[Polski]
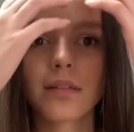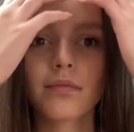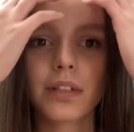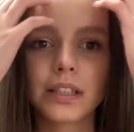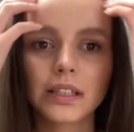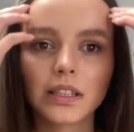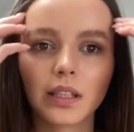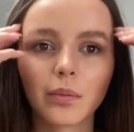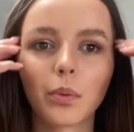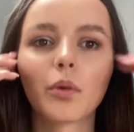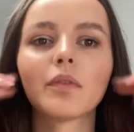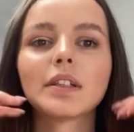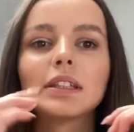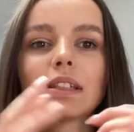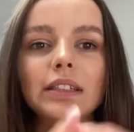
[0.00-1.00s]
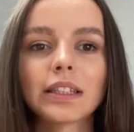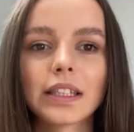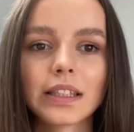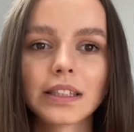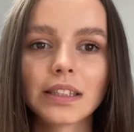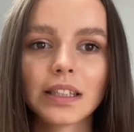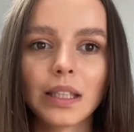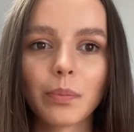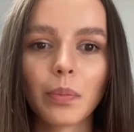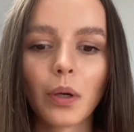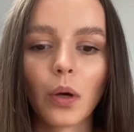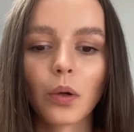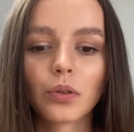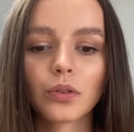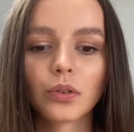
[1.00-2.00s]
właśnie powiedzieć jakieś
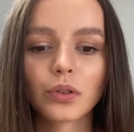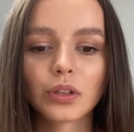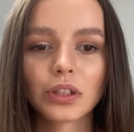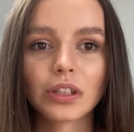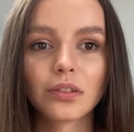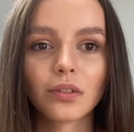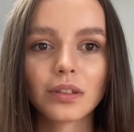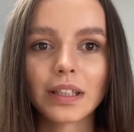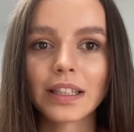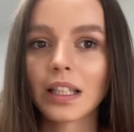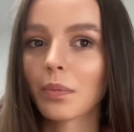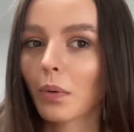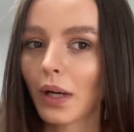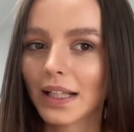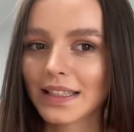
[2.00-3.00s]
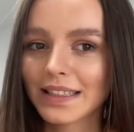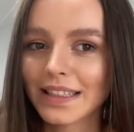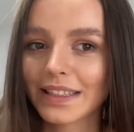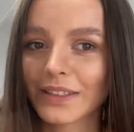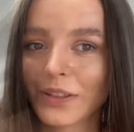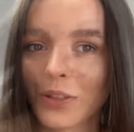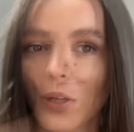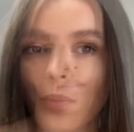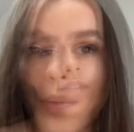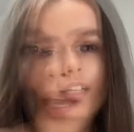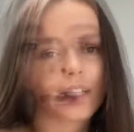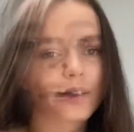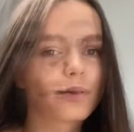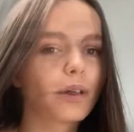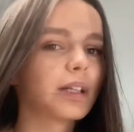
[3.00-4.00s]
tipy odnośnie notatek, pokazać jak to robię.
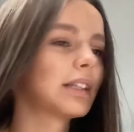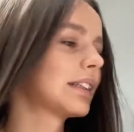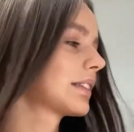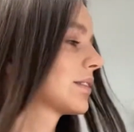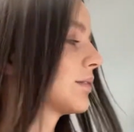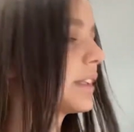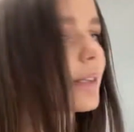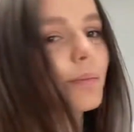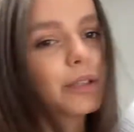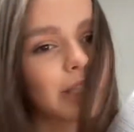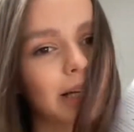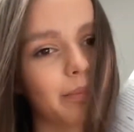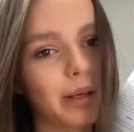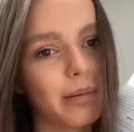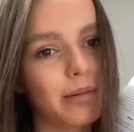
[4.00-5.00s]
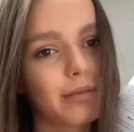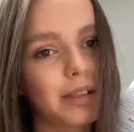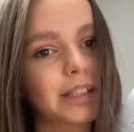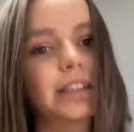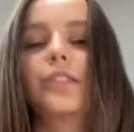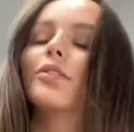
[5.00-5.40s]
Aktualnie na studiach przerabiamy właśnie